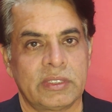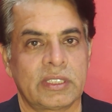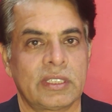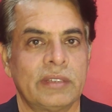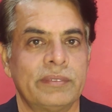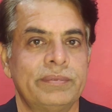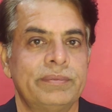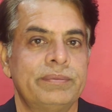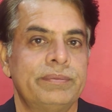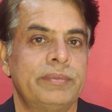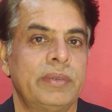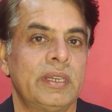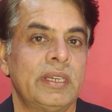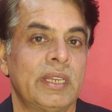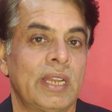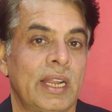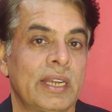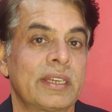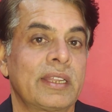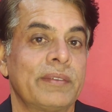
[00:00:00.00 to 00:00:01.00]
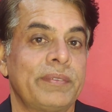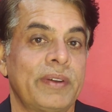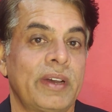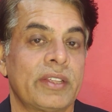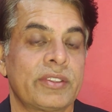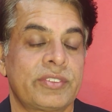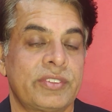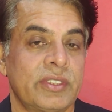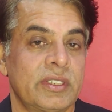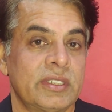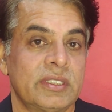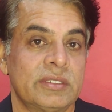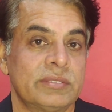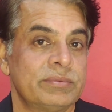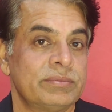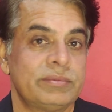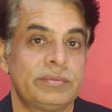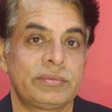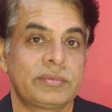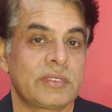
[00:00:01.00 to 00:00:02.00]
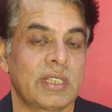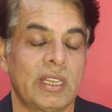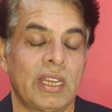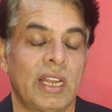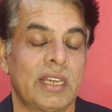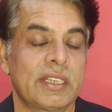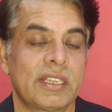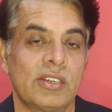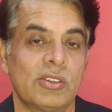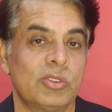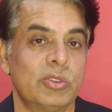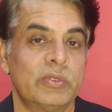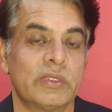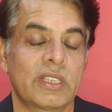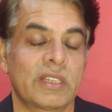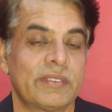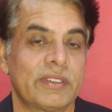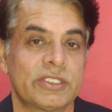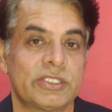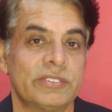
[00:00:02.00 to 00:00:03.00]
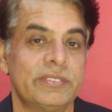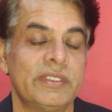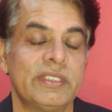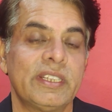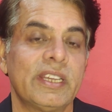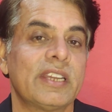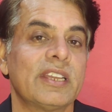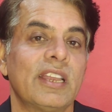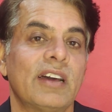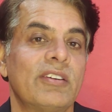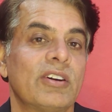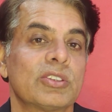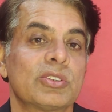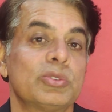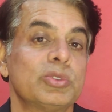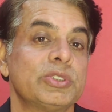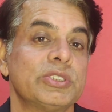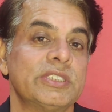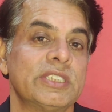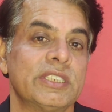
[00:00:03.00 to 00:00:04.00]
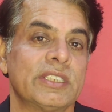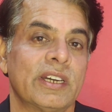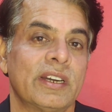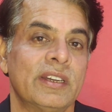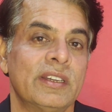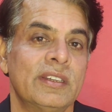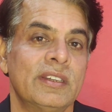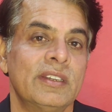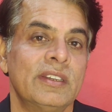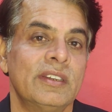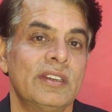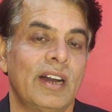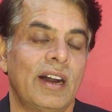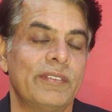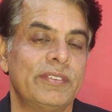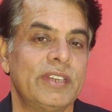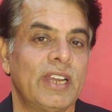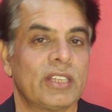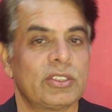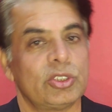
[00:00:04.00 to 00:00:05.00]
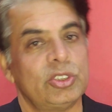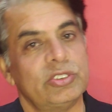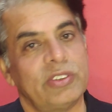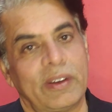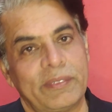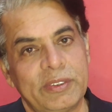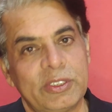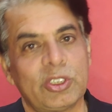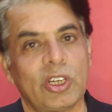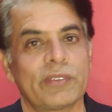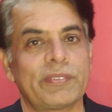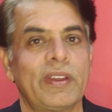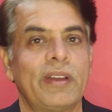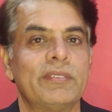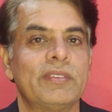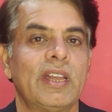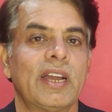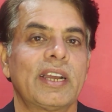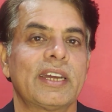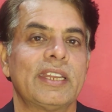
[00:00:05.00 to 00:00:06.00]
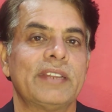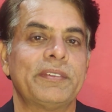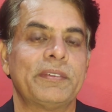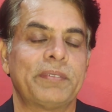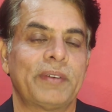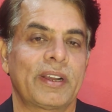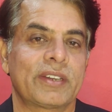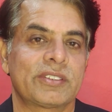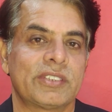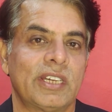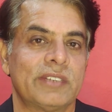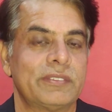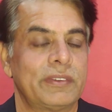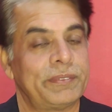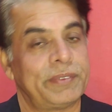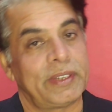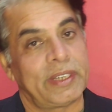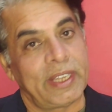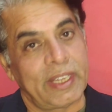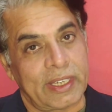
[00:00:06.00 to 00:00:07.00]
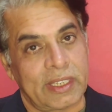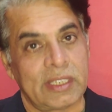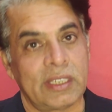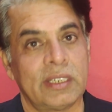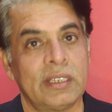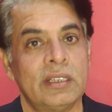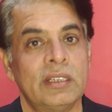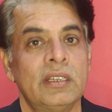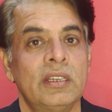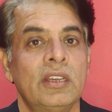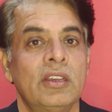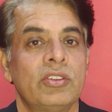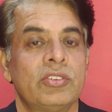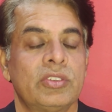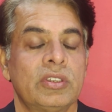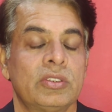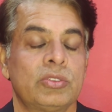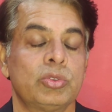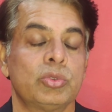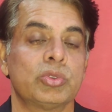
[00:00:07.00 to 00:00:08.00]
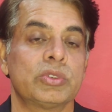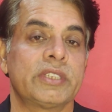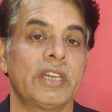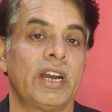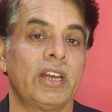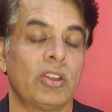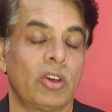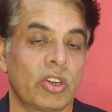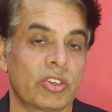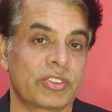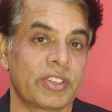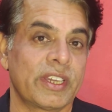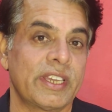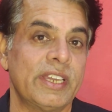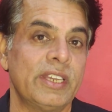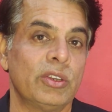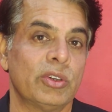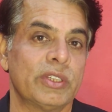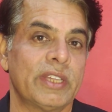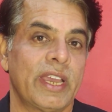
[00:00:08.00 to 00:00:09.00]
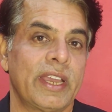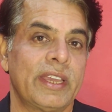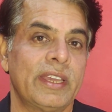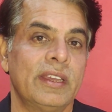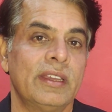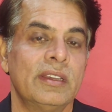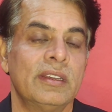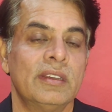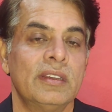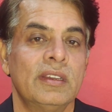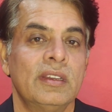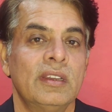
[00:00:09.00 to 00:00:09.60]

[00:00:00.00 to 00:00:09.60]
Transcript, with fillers: मतलब ईरान के पास ईरान की हुकूमत के पास शर्मिंदगी के अलावा तो कुछ नहीं था अब या तो जवाबी तौर पर हमला करें फिर पाकिस्तान में फिर एक सूरत और संगीन हो जाएगी